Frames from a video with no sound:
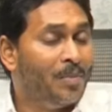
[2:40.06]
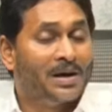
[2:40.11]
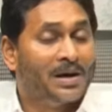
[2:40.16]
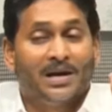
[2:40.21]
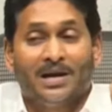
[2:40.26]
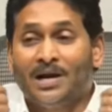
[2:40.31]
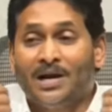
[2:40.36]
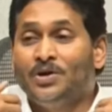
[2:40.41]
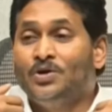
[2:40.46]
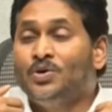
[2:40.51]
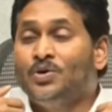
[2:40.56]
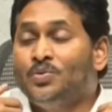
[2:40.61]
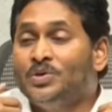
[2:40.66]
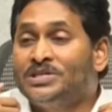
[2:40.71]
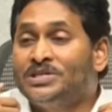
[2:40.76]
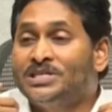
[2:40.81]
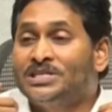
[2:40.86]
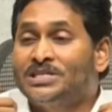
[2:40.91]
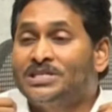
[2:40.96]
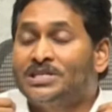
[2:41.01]
మన లడ్డు
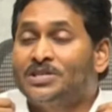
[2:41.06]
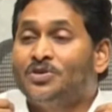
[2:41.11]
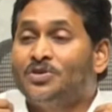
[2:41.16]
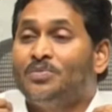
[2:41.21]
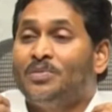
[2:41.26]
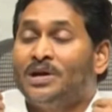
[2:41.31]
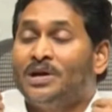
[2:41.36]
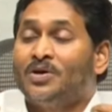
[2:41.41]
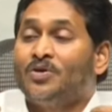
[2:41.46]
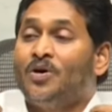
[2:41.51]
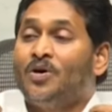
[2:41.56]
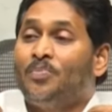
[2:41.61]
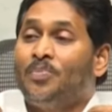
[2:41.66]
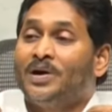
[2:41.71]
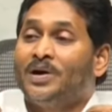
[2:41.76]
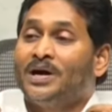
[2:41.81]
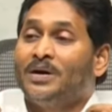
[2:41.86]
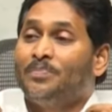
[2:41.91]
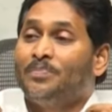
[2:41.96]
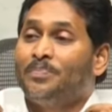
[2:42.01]
విశిష్టతను మనం
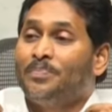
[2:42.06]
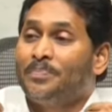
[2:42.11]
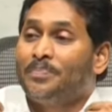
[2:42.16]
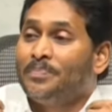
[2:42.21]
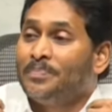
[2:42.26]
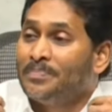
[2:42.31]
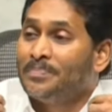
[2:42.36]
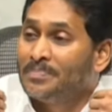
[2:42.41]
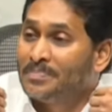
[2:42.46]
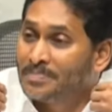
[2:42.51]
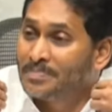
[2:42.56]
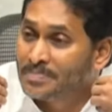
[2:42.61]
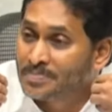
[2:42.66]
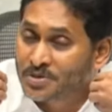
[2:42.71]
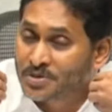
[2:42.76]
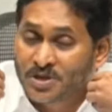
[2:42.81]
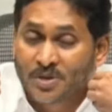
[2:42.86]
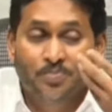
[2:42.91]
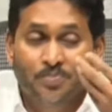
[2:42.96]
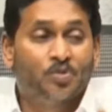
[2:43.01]
గొప్పగా
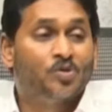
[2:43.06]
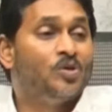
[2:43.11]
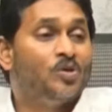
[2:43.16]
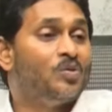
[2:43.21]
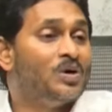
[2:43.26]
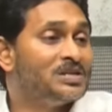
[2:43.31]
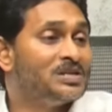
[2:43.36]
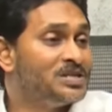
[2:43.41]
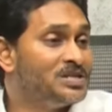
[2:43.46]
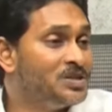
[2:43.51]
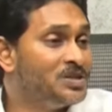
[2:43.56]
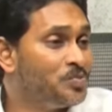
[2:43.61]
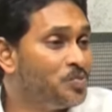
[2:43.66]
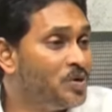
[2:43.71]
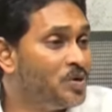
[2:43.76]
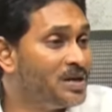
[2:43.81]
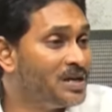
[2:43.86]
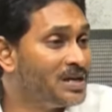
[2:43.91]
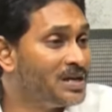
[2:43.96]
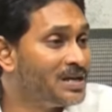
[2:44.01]
చెప్పుకోవాల్సింది
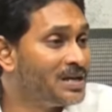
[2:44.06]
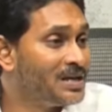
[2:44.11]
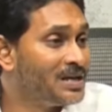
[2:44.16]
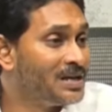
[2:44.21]
పోయి